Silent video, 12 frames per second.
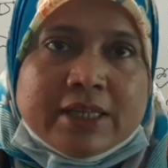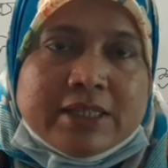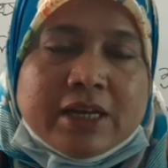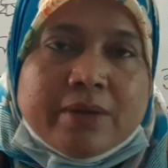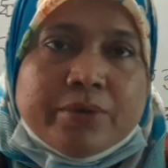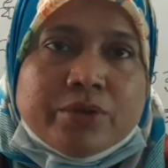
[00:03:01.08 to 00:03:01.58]

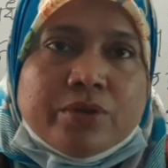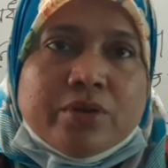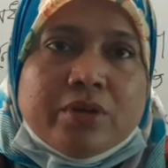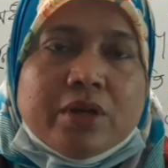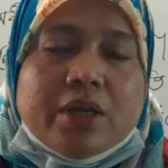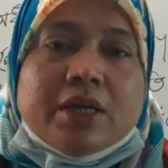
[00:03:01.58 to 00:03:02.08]
আছে না বন্ধু
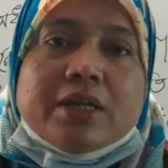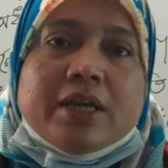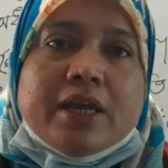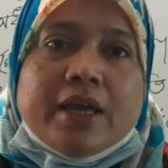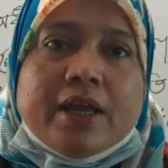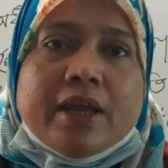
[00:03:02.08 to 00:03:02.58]

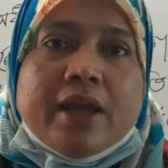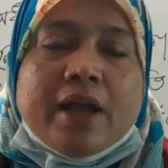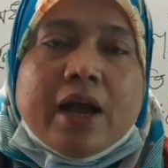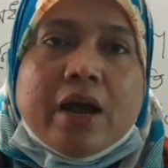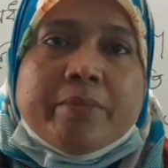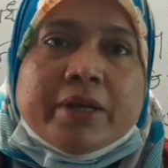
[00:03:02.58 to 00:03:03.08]
কি
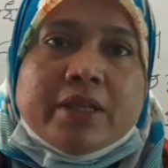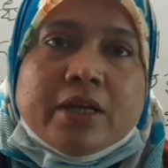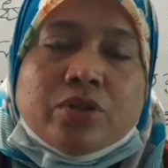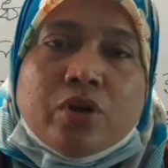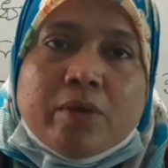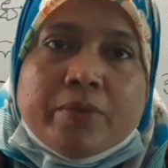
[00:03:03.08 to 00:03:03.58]

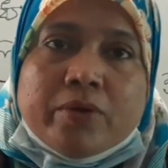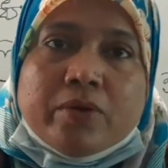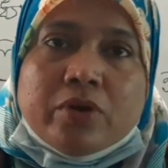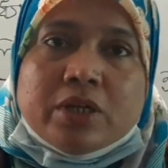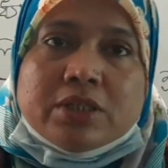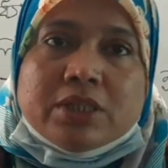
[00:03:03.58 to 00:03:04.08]
আমাদের
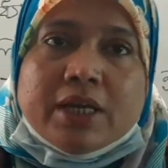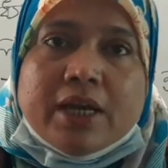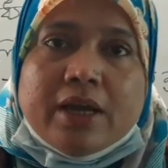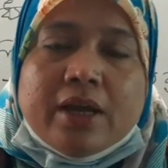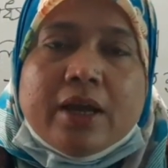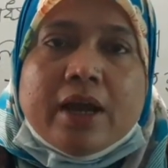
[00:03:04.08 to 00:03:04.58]
ধর্মগুলো হচ্ছে
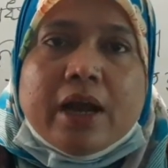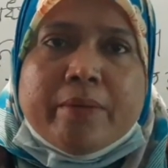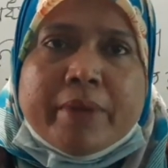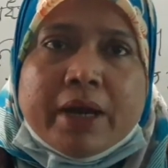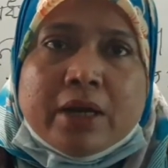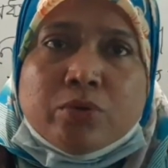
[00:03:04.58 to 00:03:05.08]

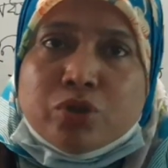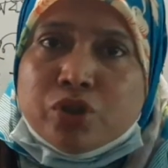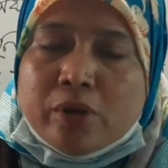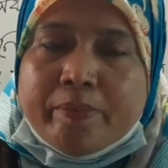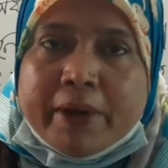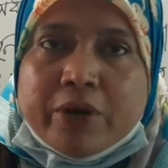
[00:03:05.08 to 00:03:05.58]
আমরা
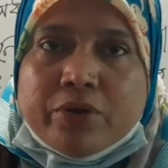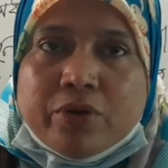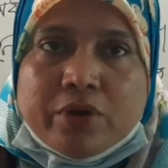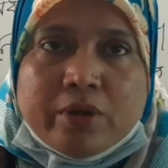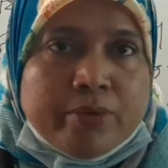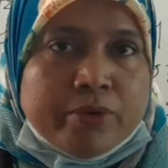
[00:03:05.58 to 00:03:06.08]
উৎসব পালন
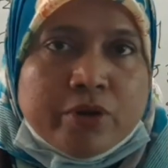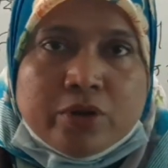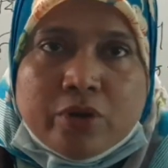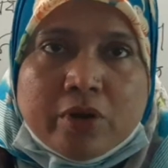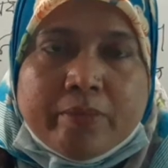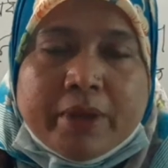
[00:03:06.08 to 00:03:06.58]
করি বিভিন্ন
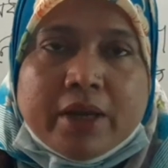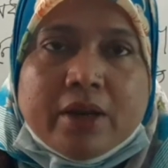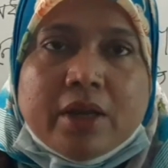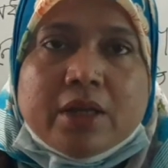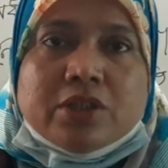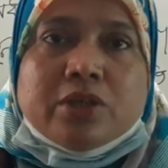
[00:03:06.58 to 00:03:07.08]
ধর্মের
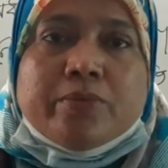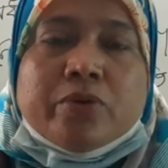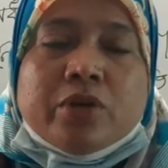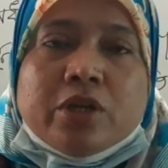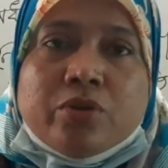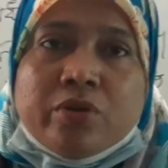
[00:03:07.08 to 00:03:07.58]

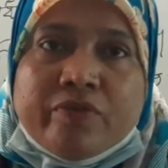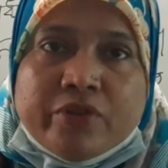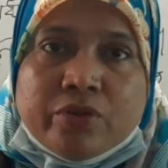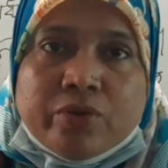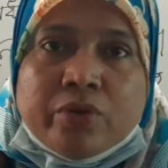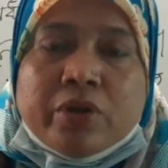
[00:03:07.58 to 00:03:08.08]
যেমন ঈদুল
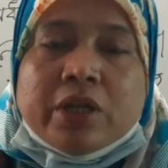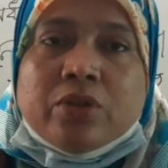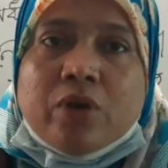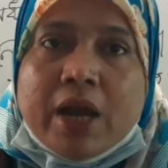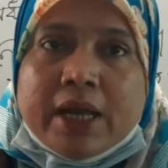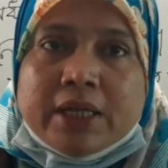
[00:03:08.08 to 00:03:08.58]
ফিতর
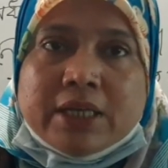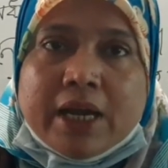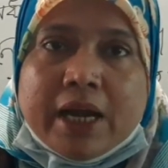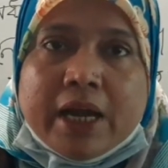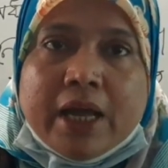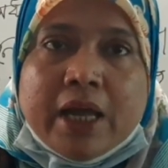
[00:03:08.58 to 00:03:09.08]
ঈদুল
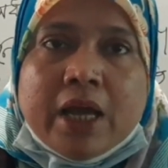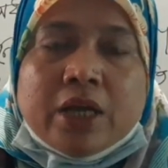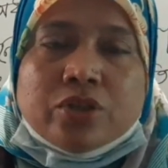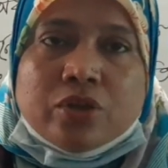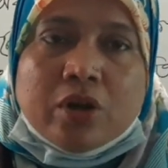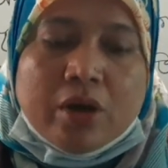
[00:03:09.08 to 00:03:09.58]
আজহা
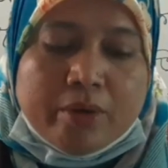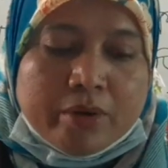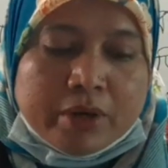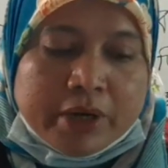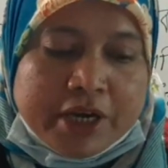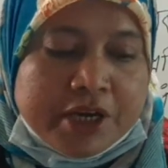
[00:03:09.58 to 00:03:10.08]
চলো
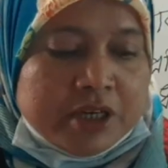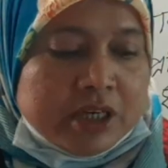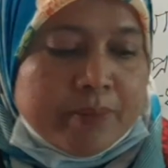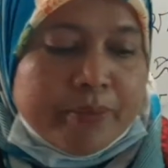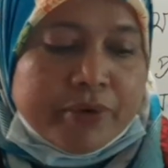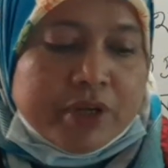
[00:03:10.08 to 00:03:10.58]

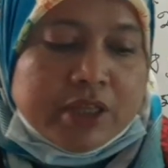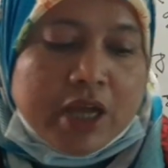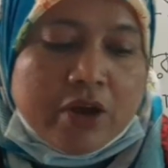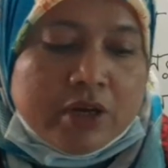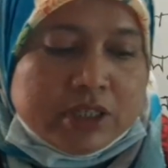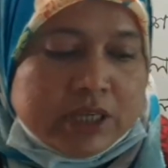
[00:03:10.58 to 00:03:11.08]
রিডিংটা পড়ি
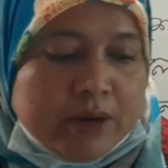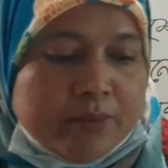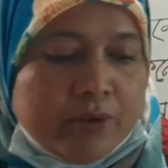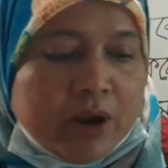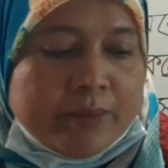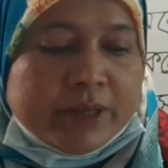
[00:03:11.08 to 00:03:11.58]
তাহলে
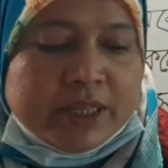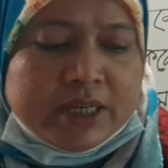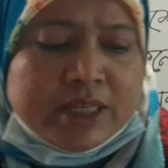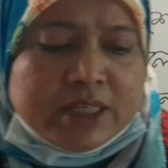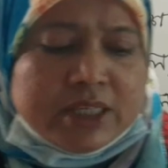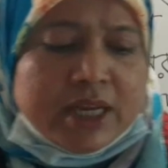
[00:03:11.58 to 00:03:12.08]
জানবো আমাদের
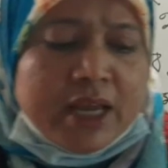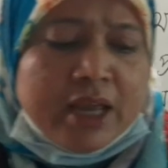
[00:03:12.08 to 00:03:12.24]
দেশে